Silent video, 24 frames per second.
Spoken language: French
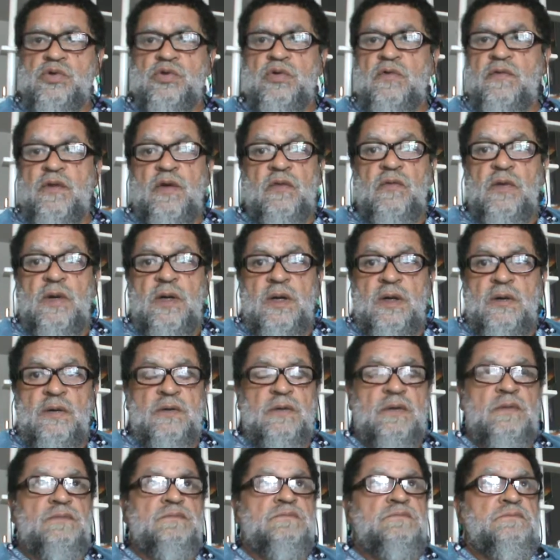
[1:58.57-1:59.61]
je devais avoir, je
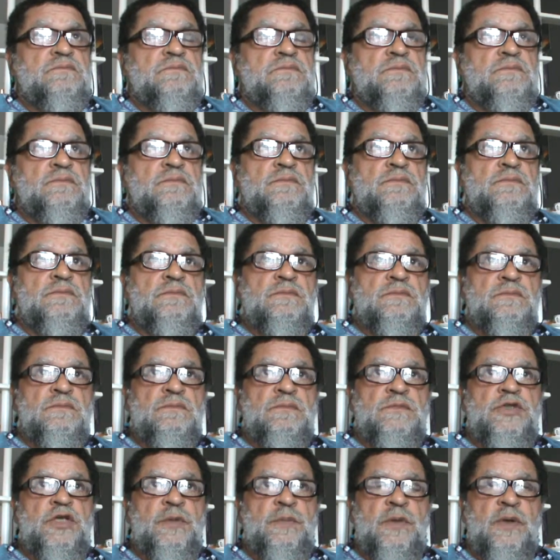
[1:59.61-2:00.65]

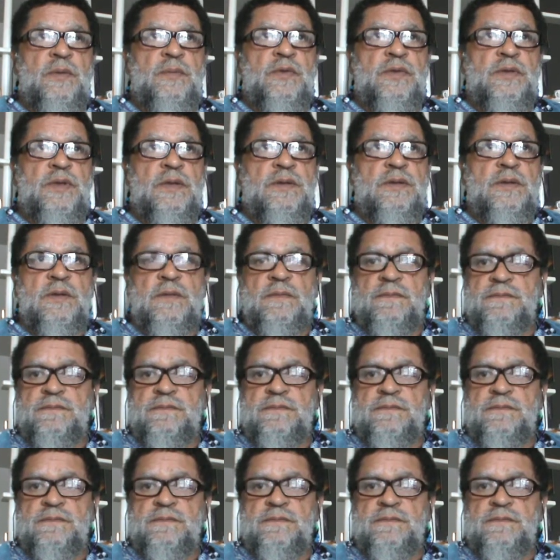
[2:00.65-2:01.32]
ne sais pas, peut-être